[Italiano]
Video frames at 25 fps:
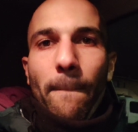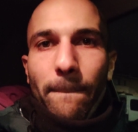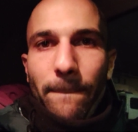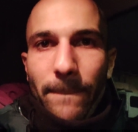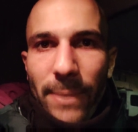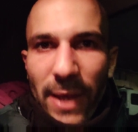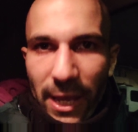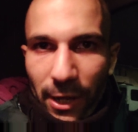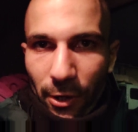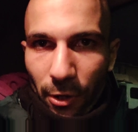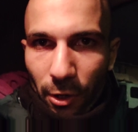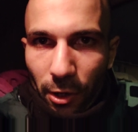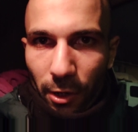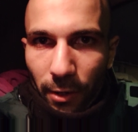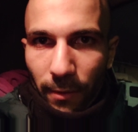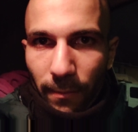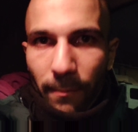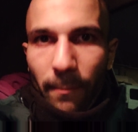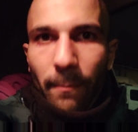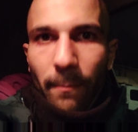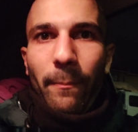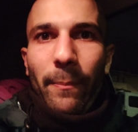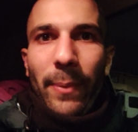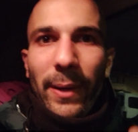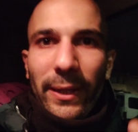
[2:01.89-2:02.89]
Però
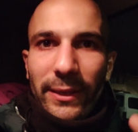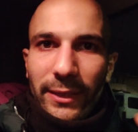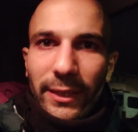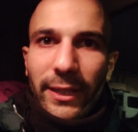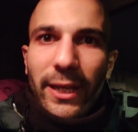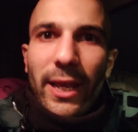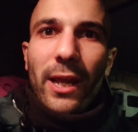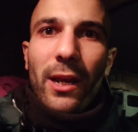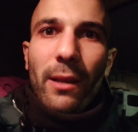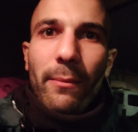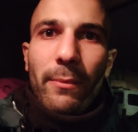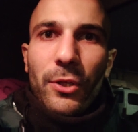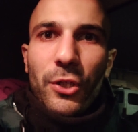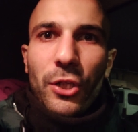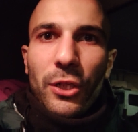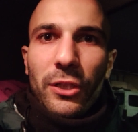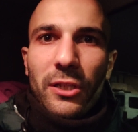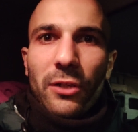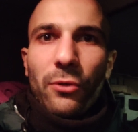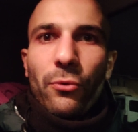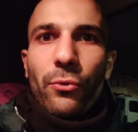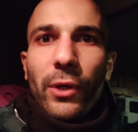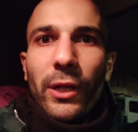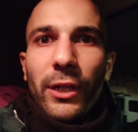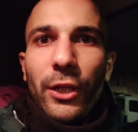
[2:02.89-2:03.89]
Pattichieri
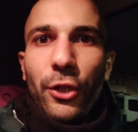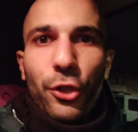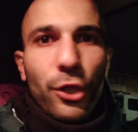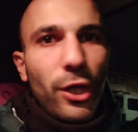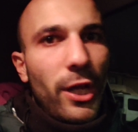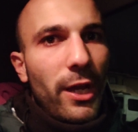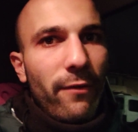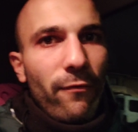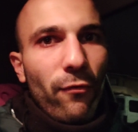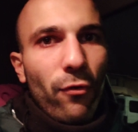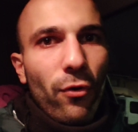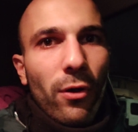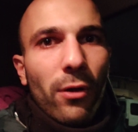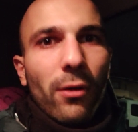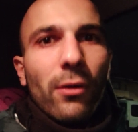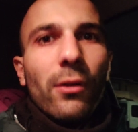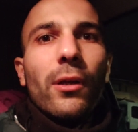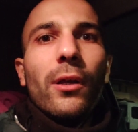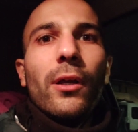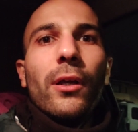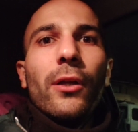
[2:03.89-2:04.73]
Amicizia Lunga, dicevo,